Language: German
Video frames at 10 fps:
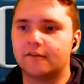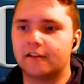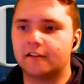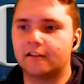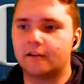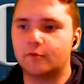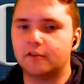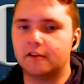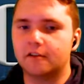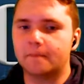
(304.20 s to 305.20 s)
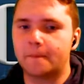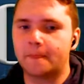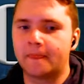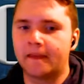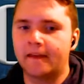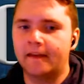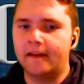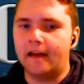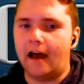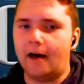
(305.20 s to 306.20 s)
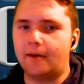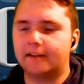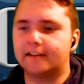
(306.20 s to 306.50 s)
was dann da mutiert. Aber